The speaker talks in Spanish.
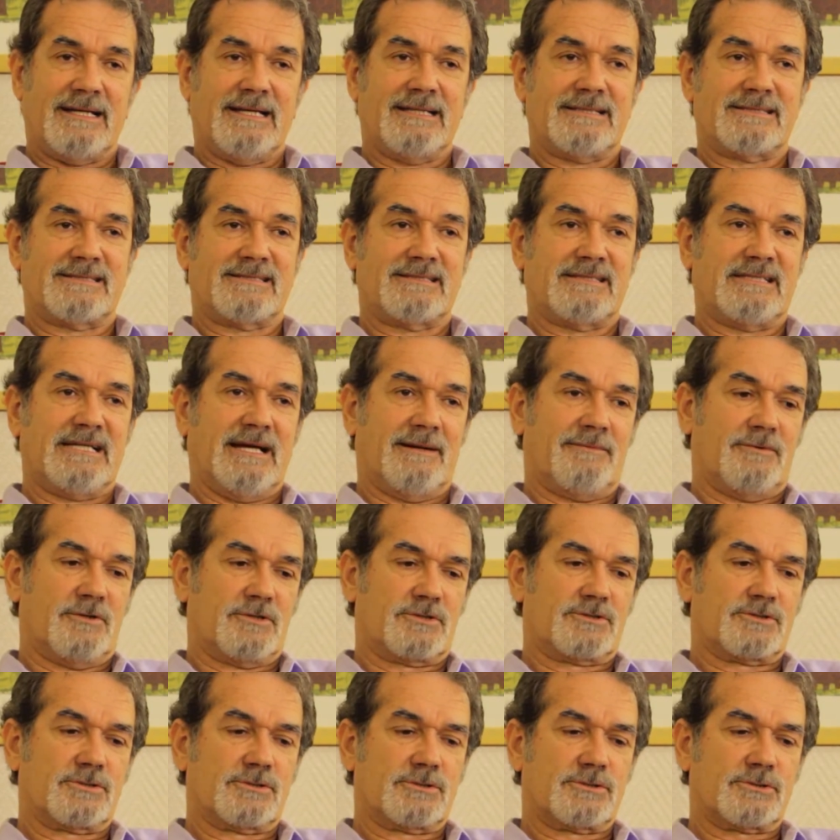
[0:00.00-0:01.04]
es,
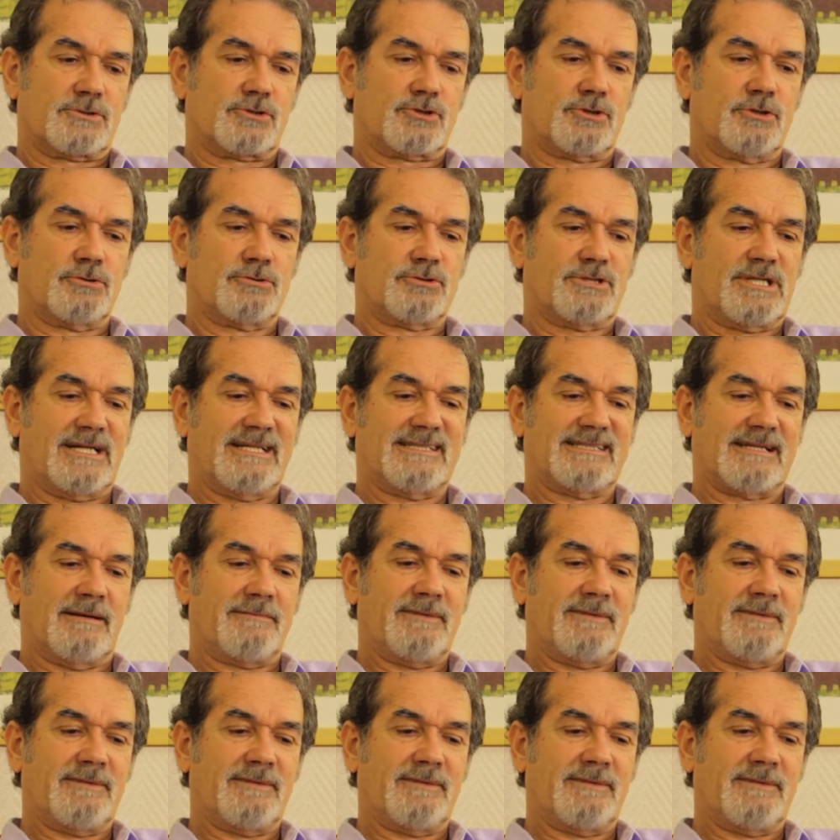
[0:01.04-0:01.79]
digamos, son tres